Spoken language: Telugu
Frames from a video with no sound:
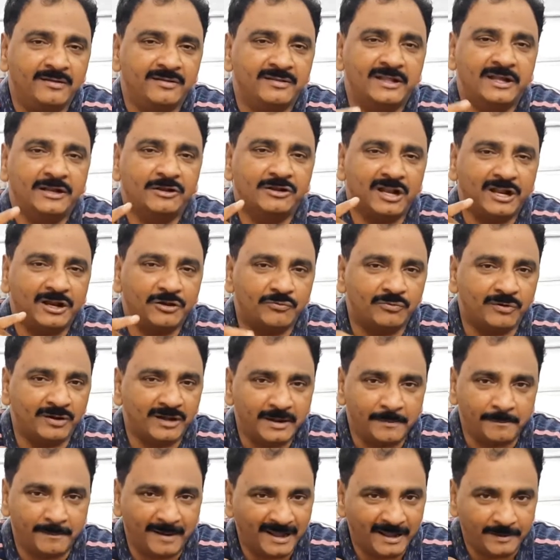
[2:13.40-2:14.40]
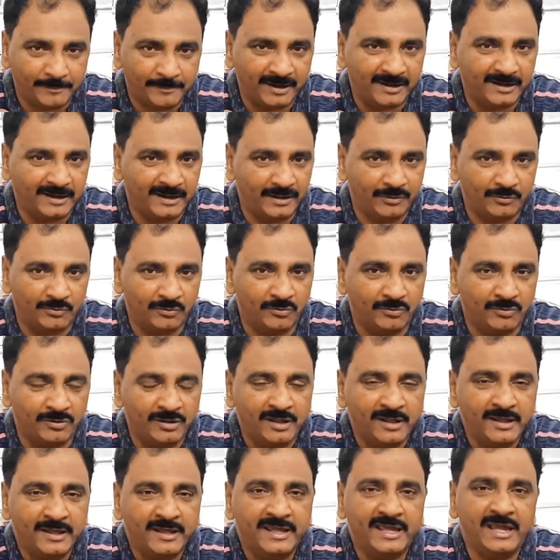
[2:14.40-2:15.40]
దీంట్లో ఎటువంటి మహిమలు లేవు
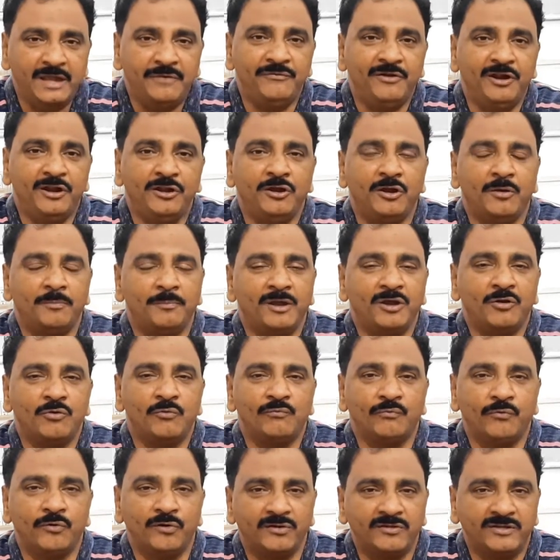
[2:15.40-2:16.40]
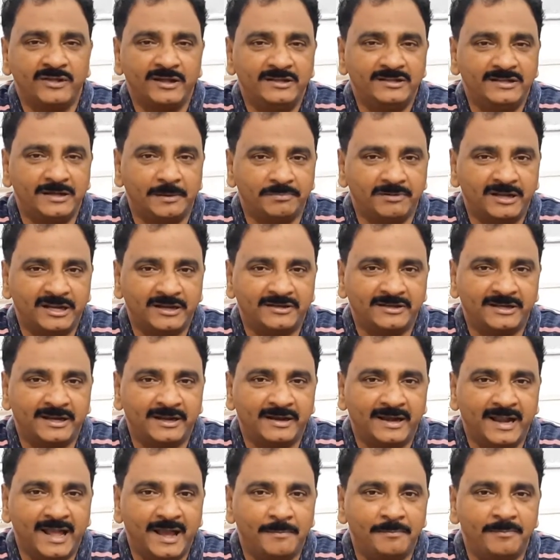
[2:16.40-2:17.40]
ఈ వీడియో మీకు ఫోర్ సి జమ్
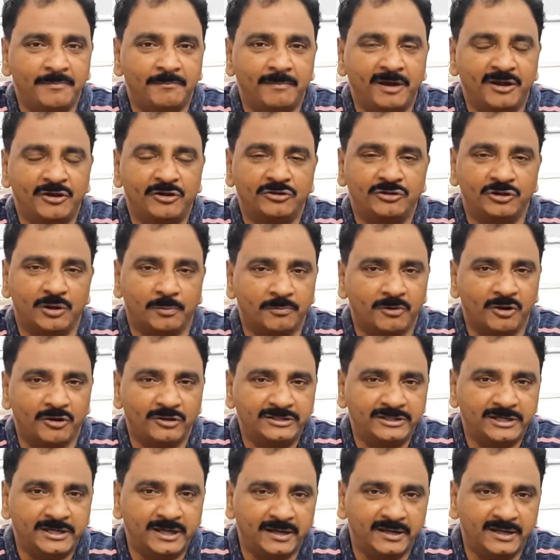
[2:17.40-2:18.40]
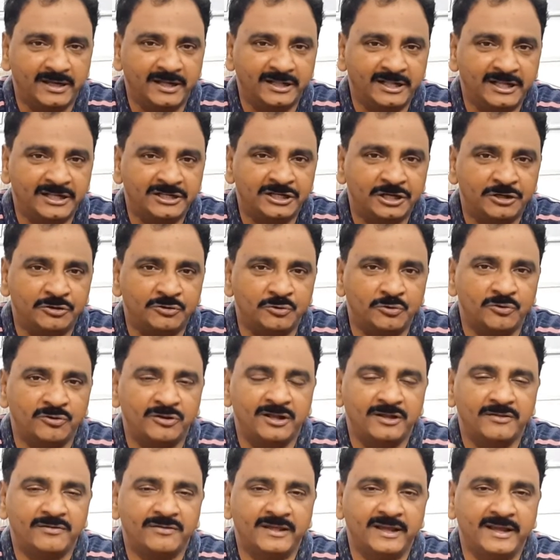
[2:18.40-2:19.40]
టెస్టింగ్ ల్యాబ్ మరియు జమలాజికల్
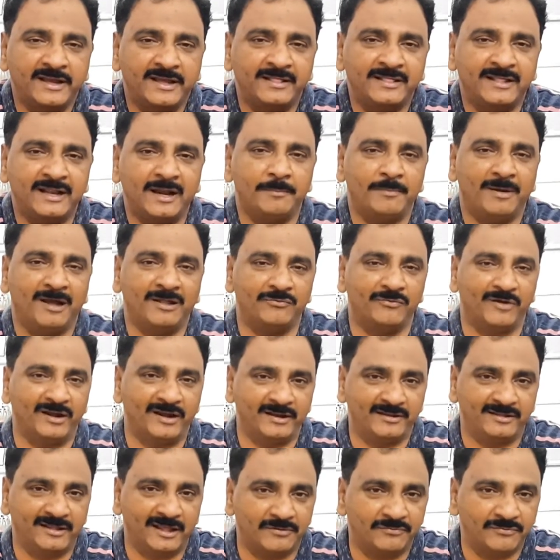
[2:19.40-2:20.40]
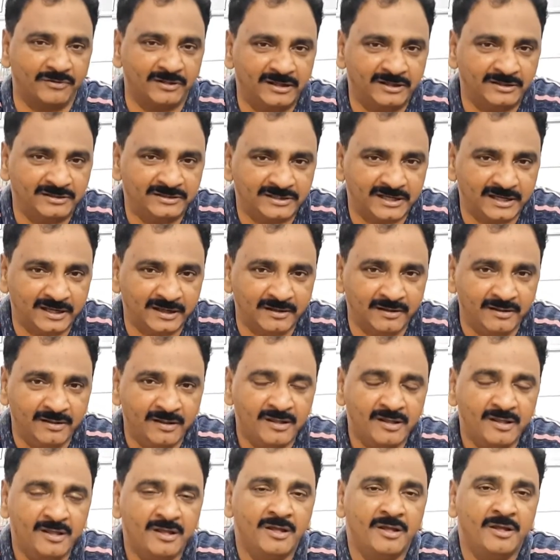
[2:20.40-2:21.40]
ఇన్స్టిట్యూట్ సికింద్రాబాద్ వారికి తరఫు నుంచి
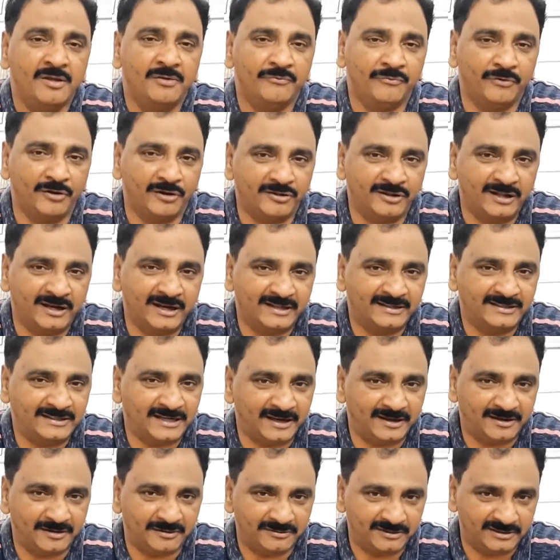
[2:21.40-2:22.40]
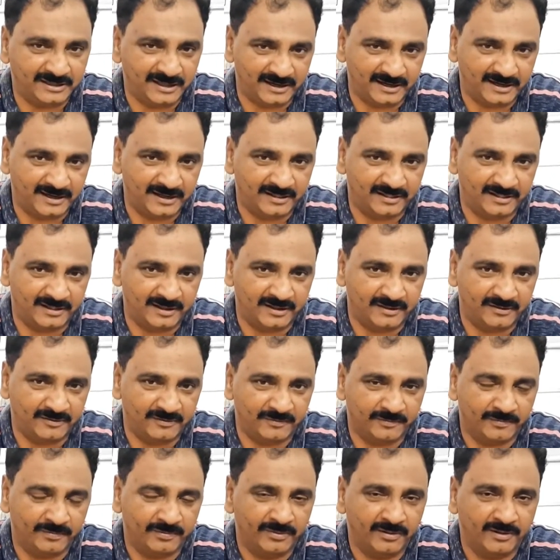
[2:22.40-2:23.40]
విడుదల చేయడం జరిగింది
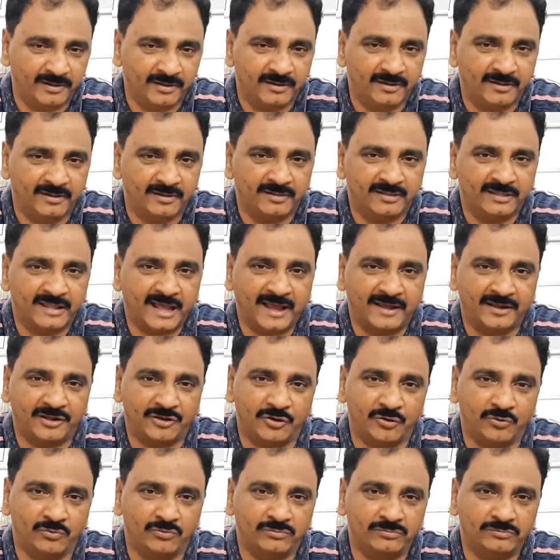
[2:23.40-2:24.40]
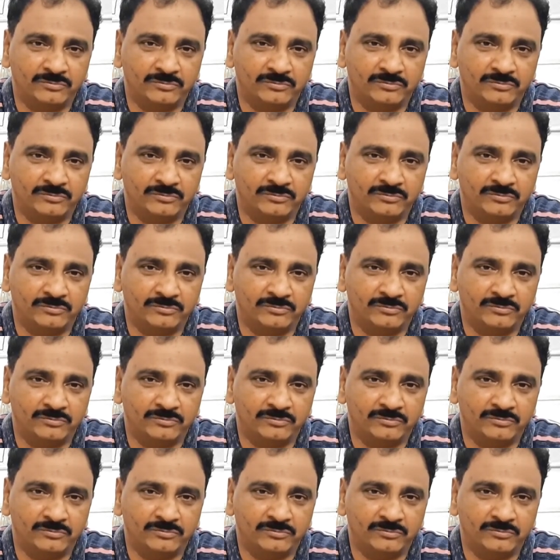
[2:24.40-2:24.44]
థ్యాంక్ యూ